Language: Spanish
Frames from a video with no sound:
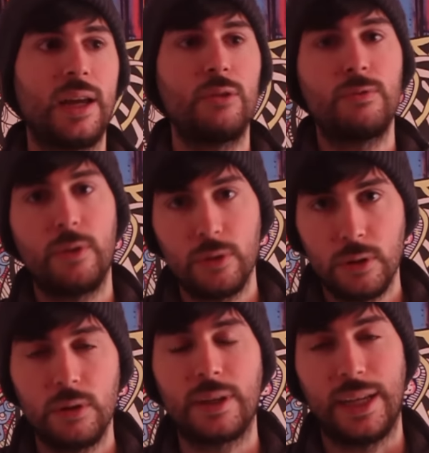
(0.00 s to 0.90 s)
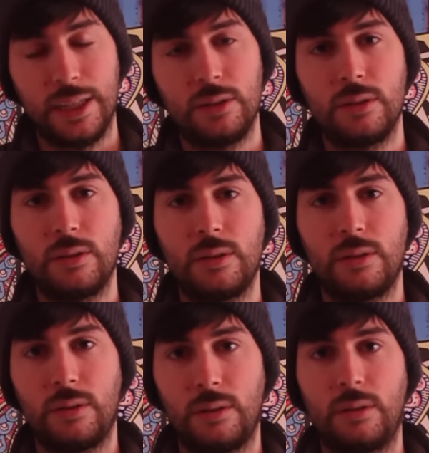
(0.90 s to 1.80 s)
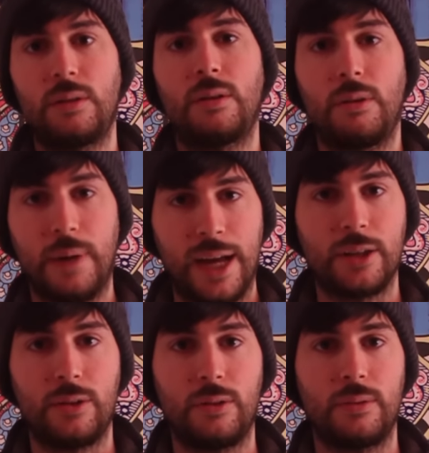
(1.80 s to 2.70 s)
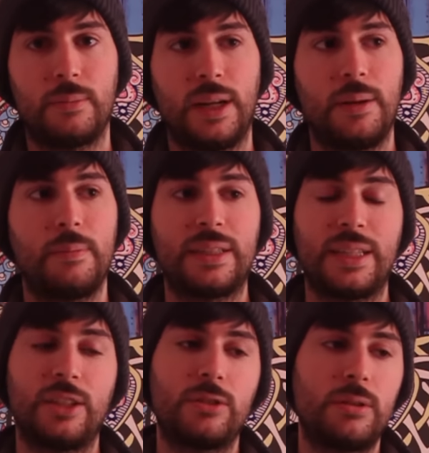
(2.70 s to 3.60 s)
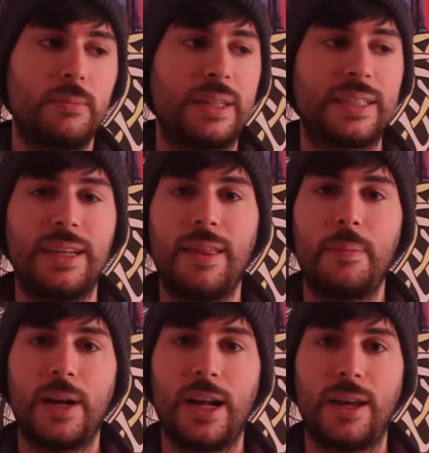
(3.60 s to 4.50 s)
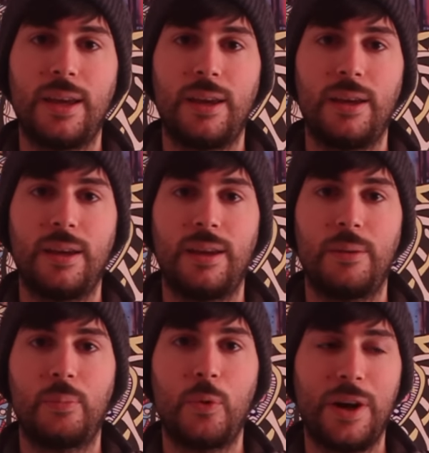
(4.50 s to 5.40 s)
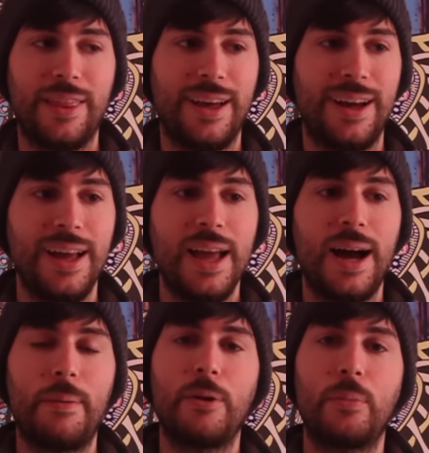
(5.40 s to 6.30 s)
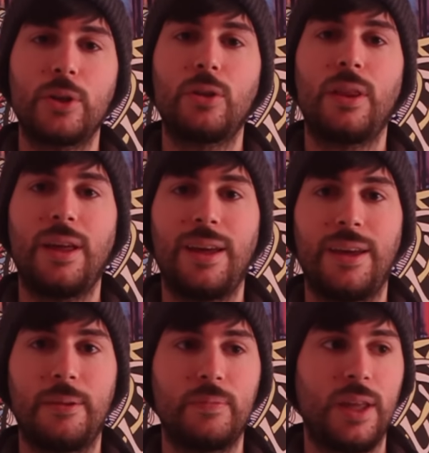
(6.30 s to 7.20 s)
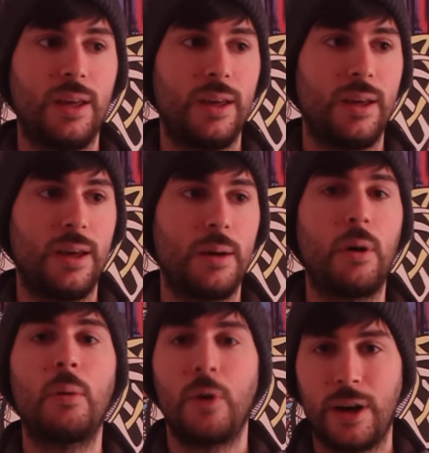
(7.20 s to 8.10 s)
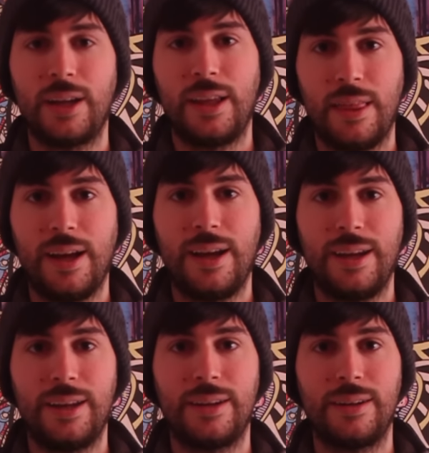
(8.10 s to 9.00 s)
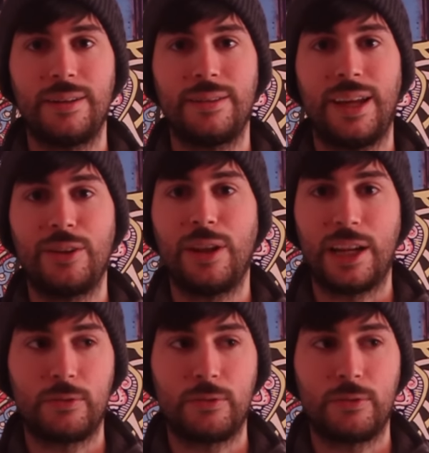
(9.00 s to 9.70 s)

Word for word: en un fondo clarito blanco, ¿vale? Más, eso más que nada para que pueda haber un poquito de eh, homogeneidad en, las